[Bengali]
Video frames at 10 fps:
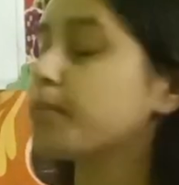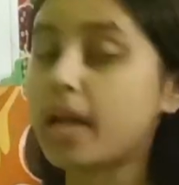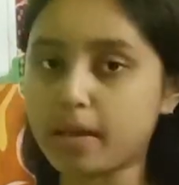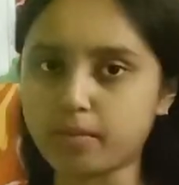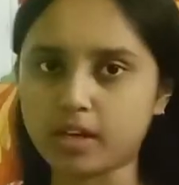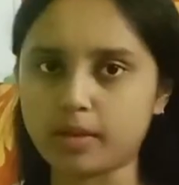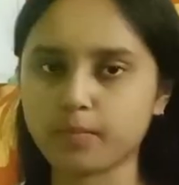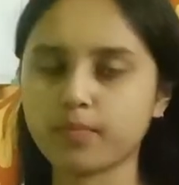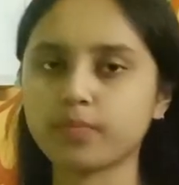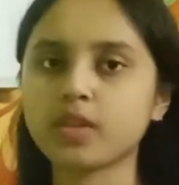প্রাইমারে
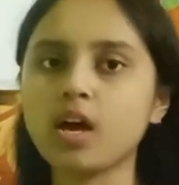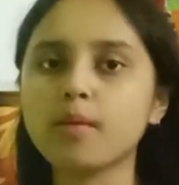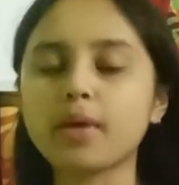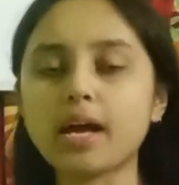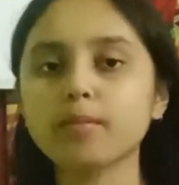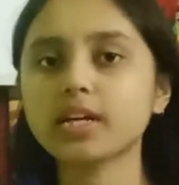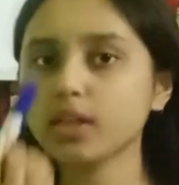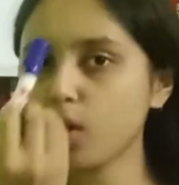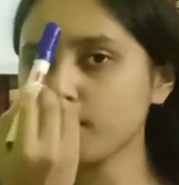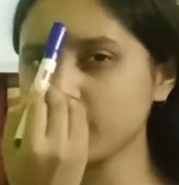
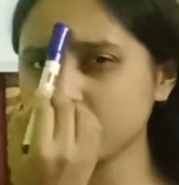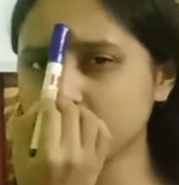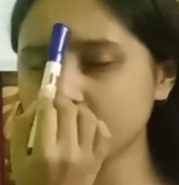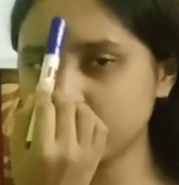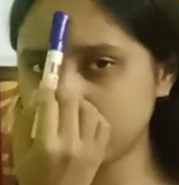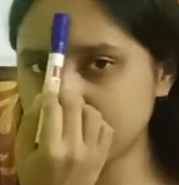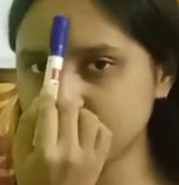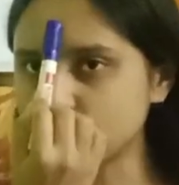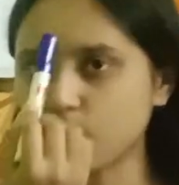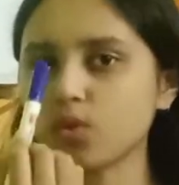প্রাইমারটাও আমাদের ঠিক টি
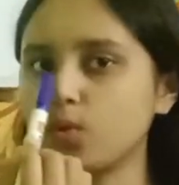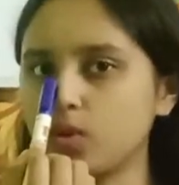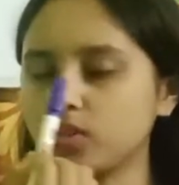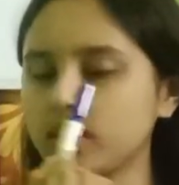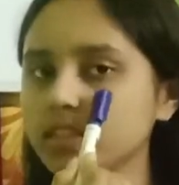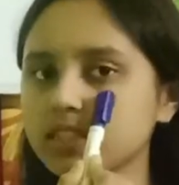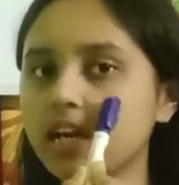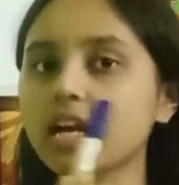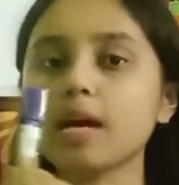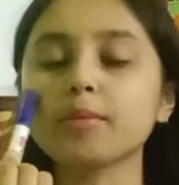জোনগুলোতে
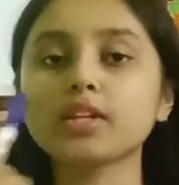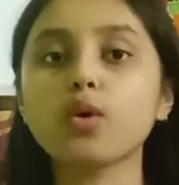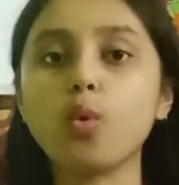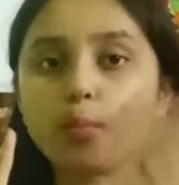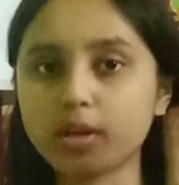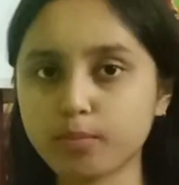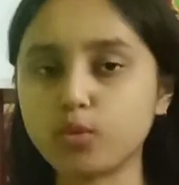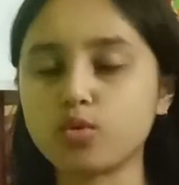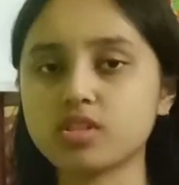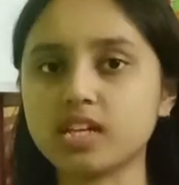যেখানে আমাদের ওপেন
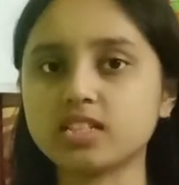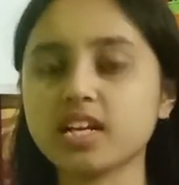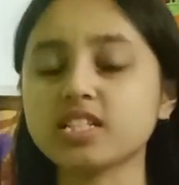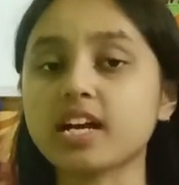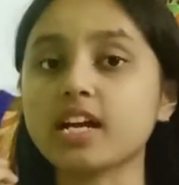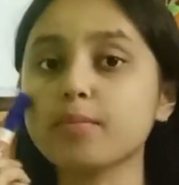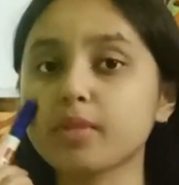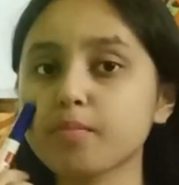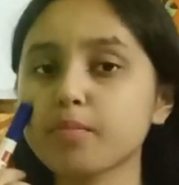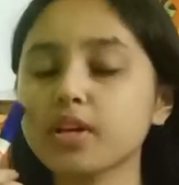পোর্টস আছে যেখানে
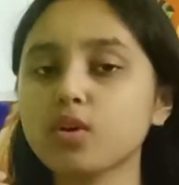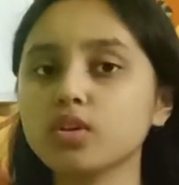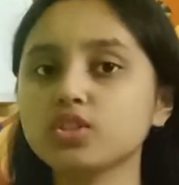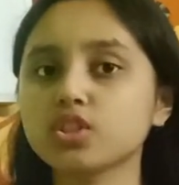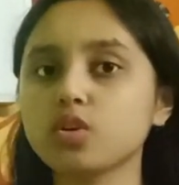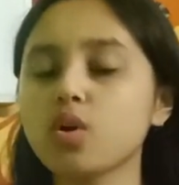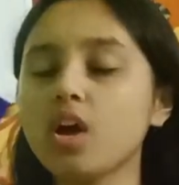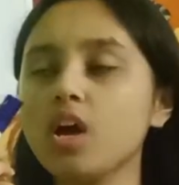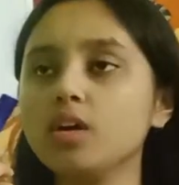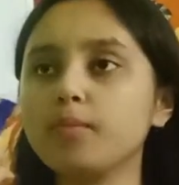পিম্পল হয়েছিল
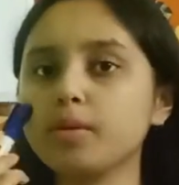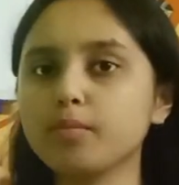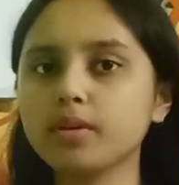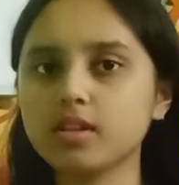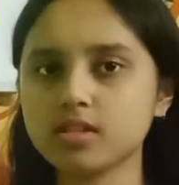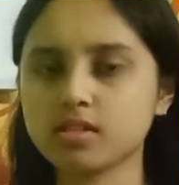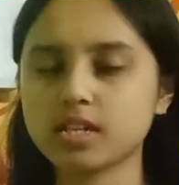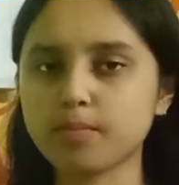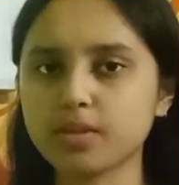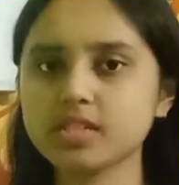পিম্পলস
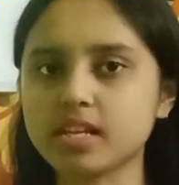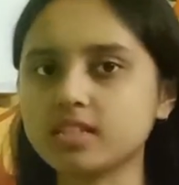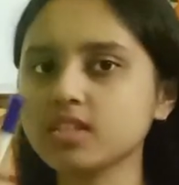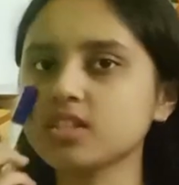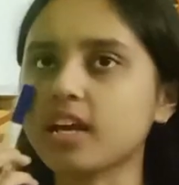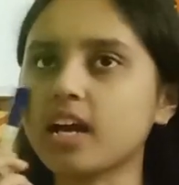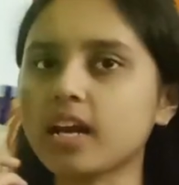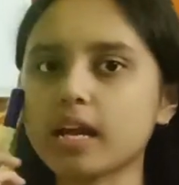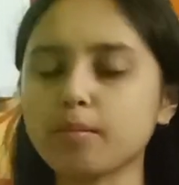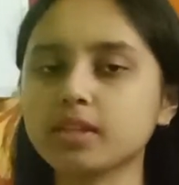টিম্পলস আছে
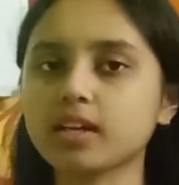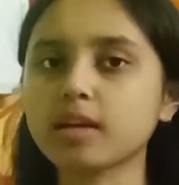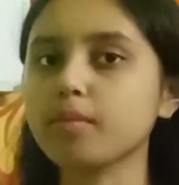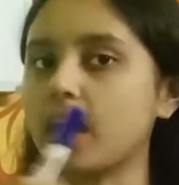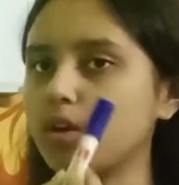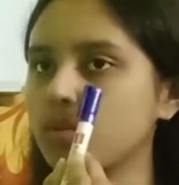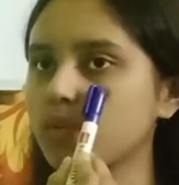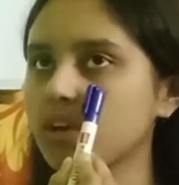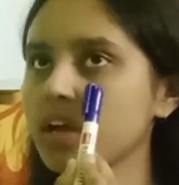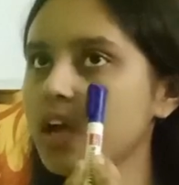সেখানে আমাদেরকে ভালো
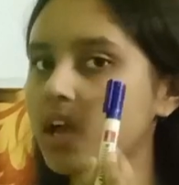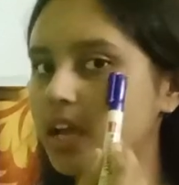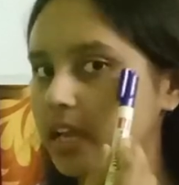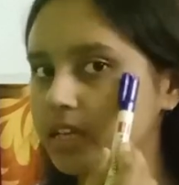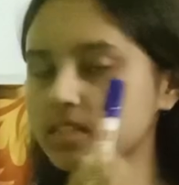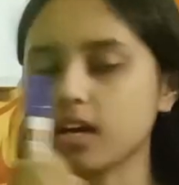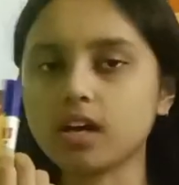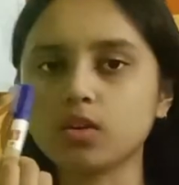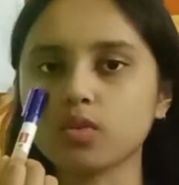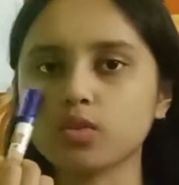করে এই
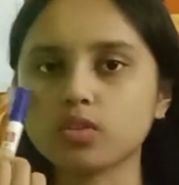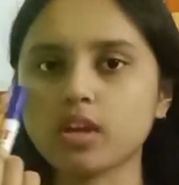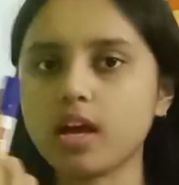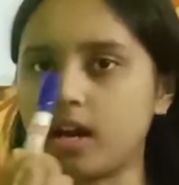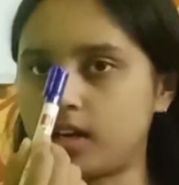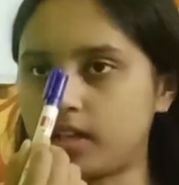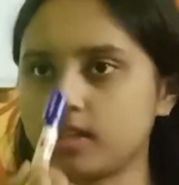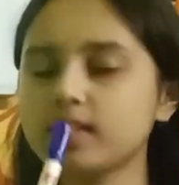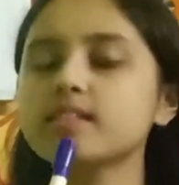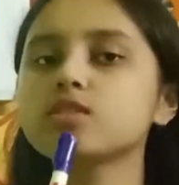জায়গাগুলোতে আর এই
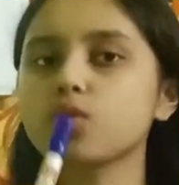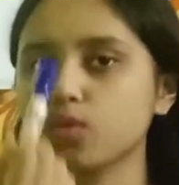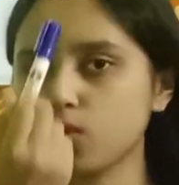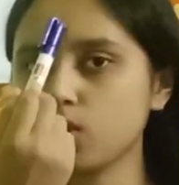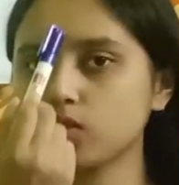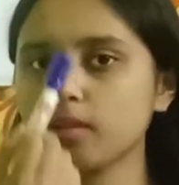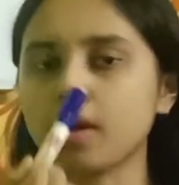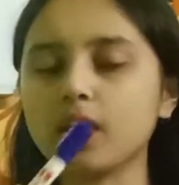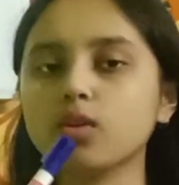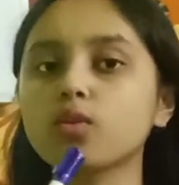টি জোনগুলোতে
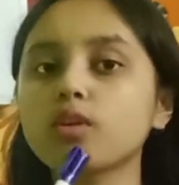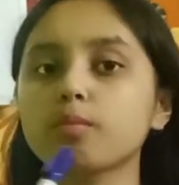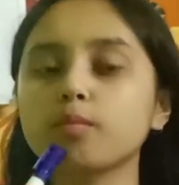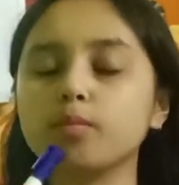ভালো করে